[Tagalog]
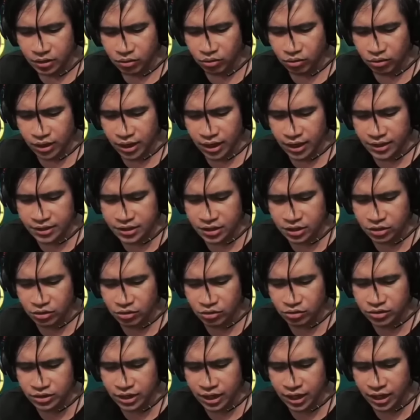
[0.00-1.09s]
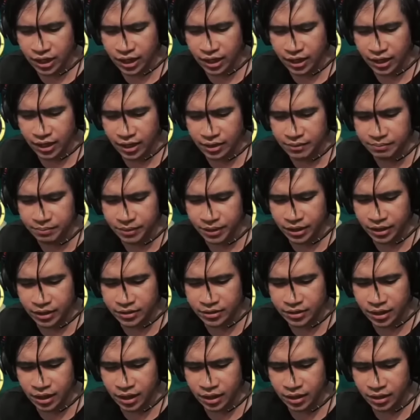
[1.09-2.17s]
Kulang ka siguro sa, kan
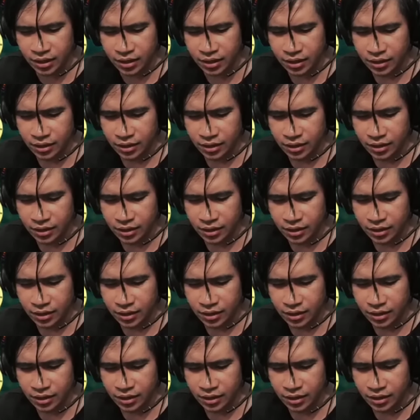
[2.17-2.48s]
pre, sa,